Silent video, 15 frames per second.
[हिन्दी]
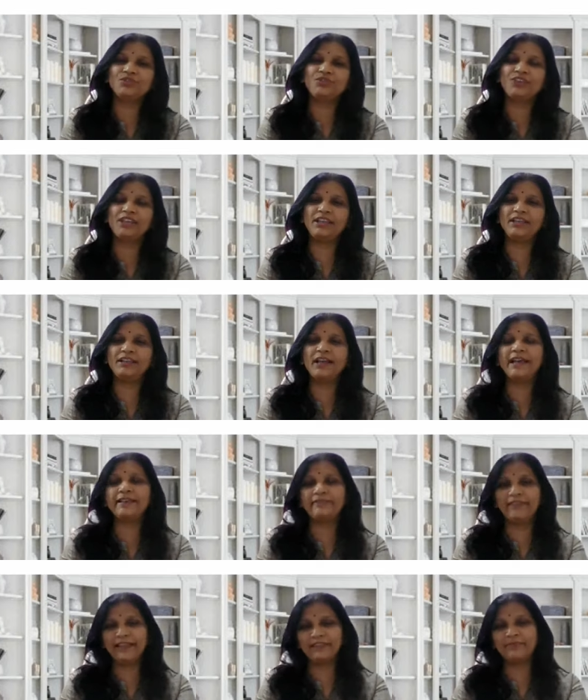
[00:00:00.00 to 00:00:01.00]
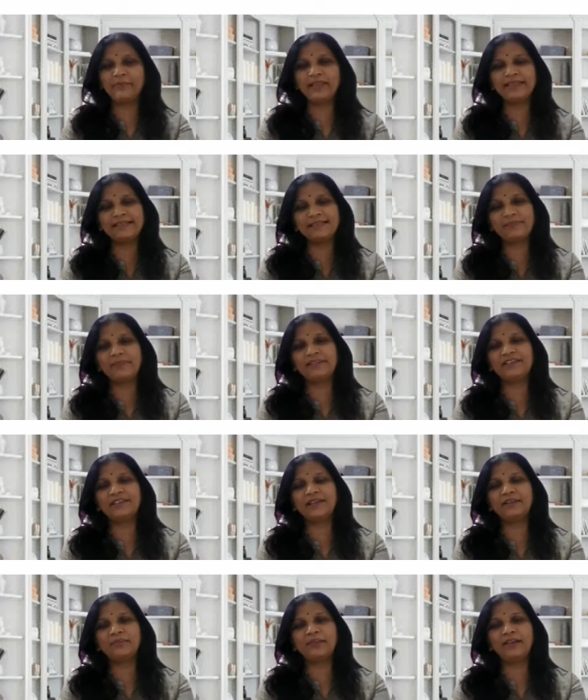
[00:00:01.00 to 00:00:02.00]
जो कि आयुर्वेद में जैसे
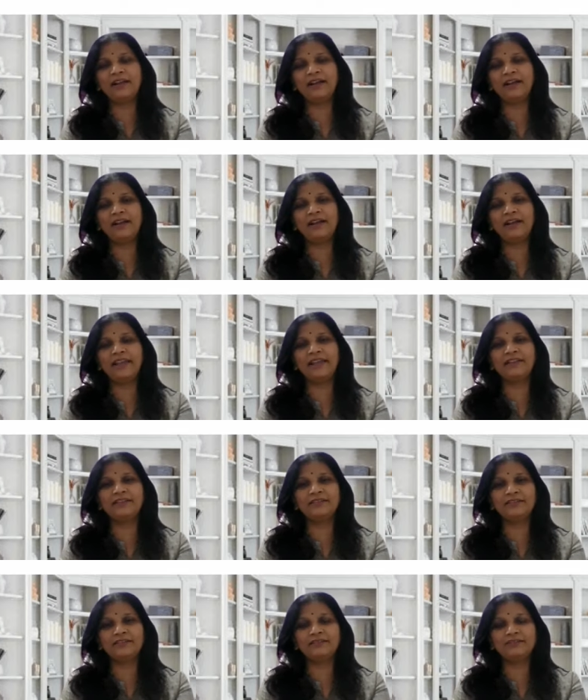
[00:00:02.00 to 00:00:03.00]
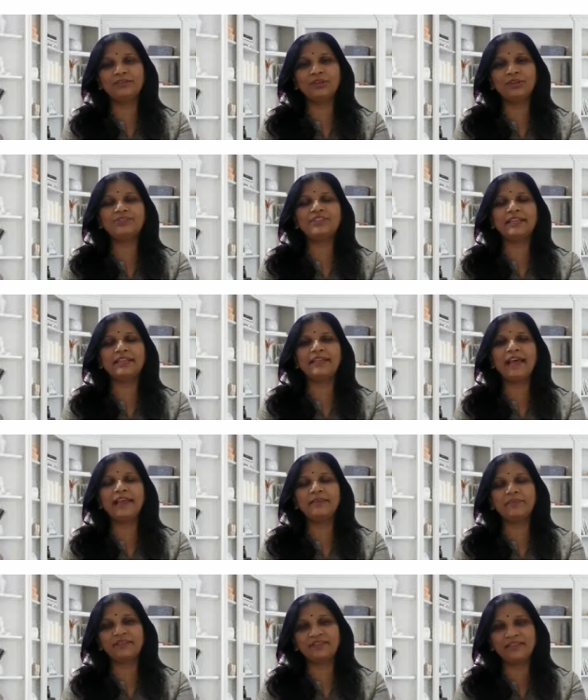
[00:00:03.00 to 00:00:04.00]
पंचकर्म का एक दौर चलता
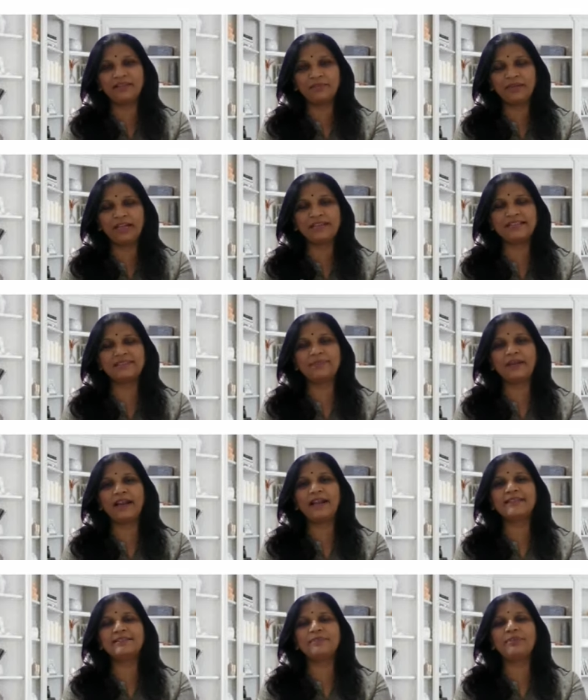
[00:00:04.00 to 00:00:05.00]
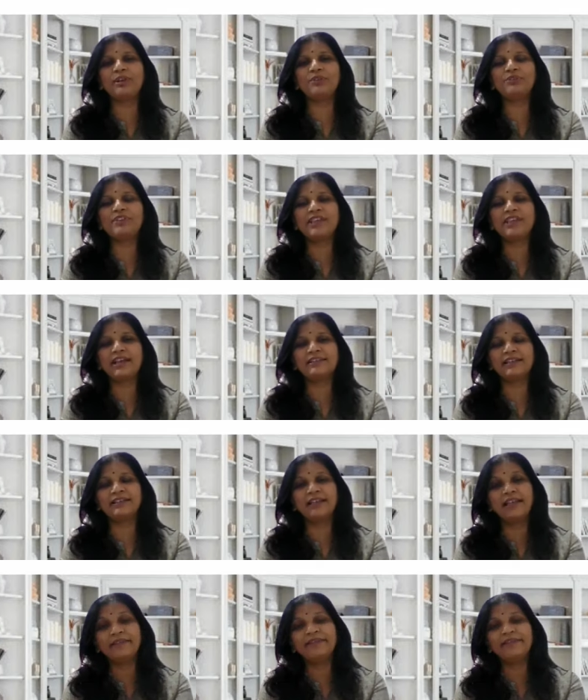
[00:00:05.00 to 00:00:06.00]
है पंचकर्म का जिस प्रकार से प्रयोग किया
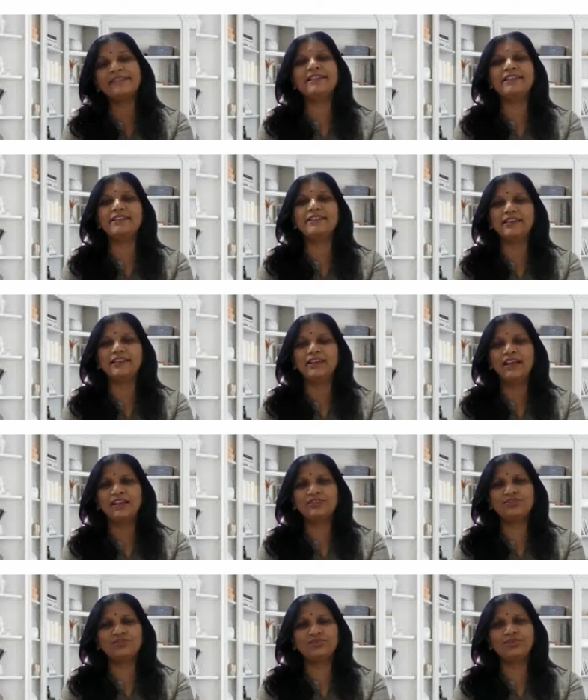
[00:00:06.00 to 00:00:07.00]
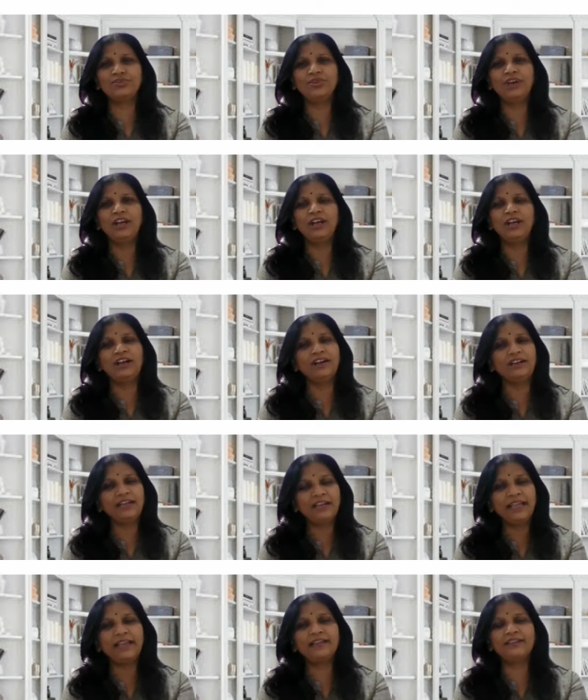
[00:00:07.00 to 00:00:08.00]
जाता है वैसे ही जो
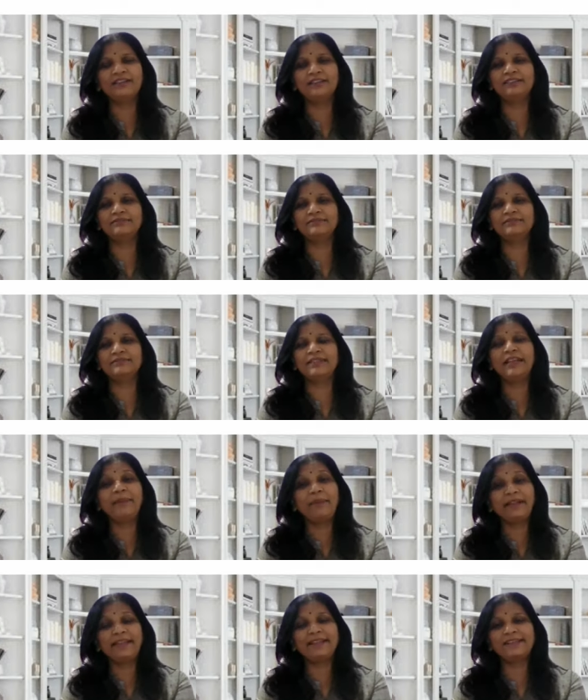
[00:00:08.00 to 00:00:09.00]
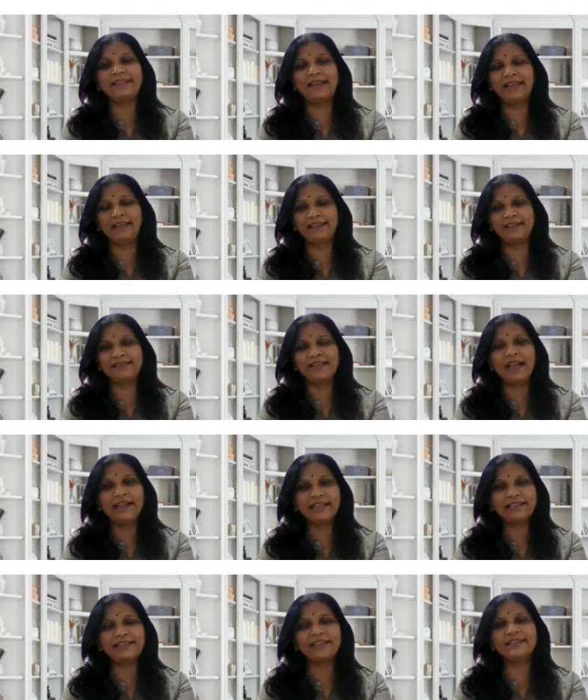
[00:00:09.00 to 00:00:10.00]
एक थेरापेटिक्स है या
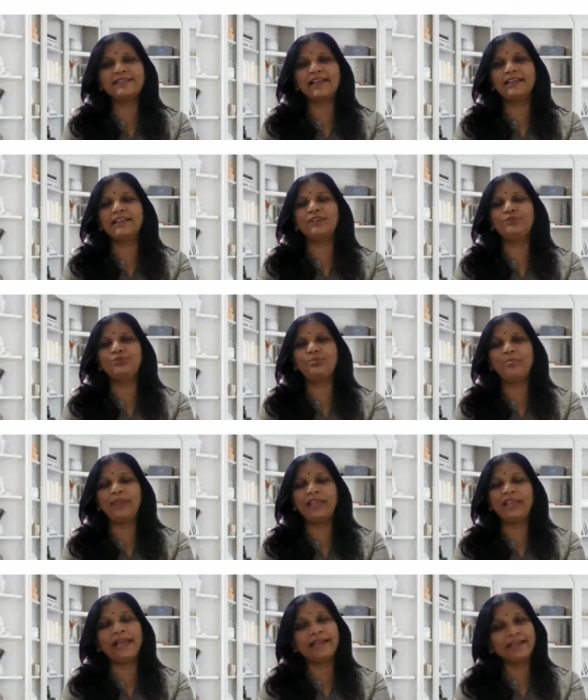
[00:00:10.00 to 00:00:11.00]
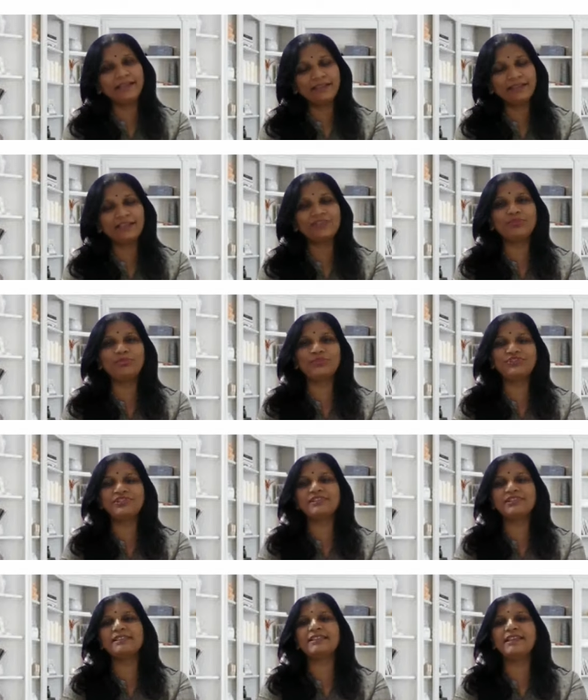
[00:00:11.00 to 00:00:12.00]
स्थानिक चिकित्सा के रूप में गायनिक के जो
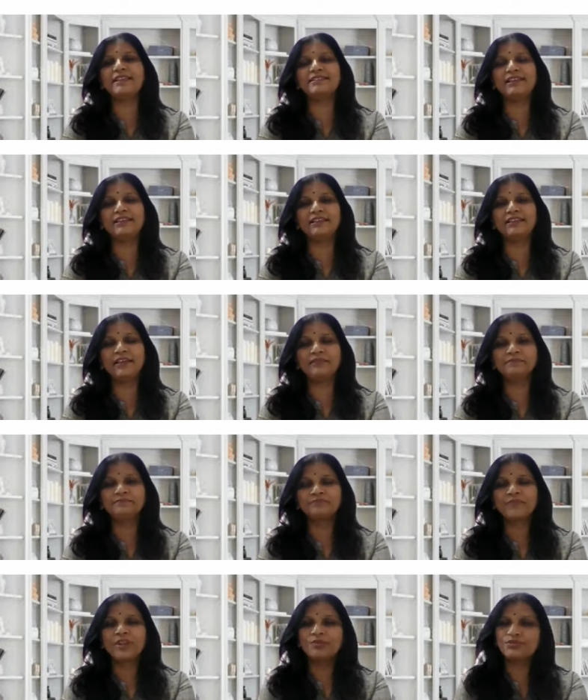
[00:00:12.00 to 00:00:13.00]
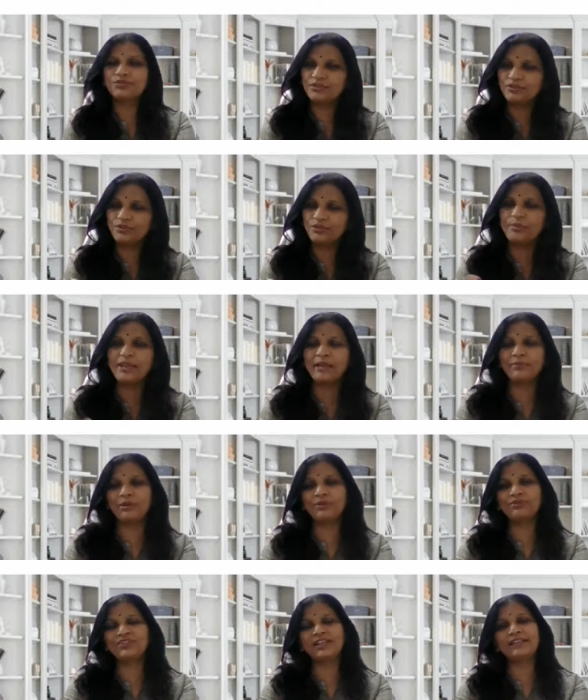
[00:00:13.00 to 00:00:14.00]
प्रोसीजर्स किए जाते हैं उसको भी हम
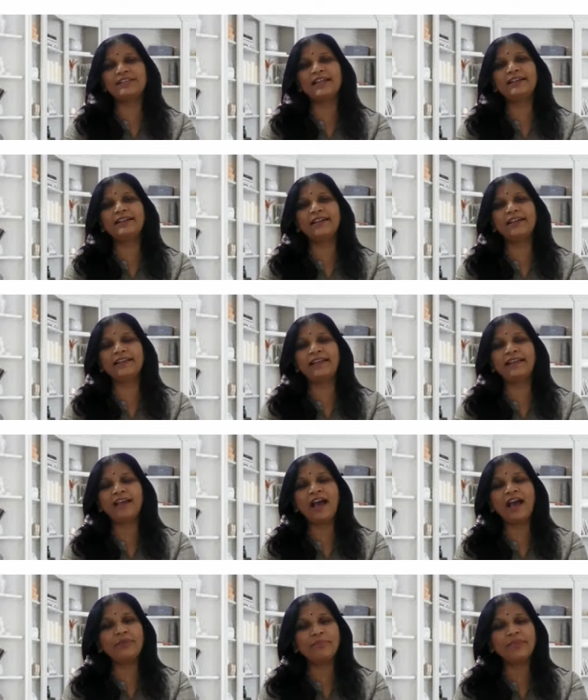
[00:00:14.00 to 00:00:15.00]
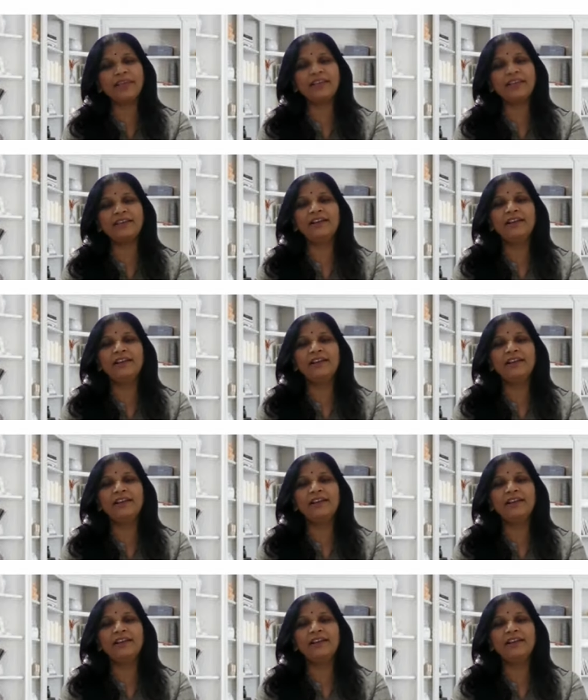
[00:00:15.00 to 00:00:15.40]
लोग चर्चा करेंगे आप भी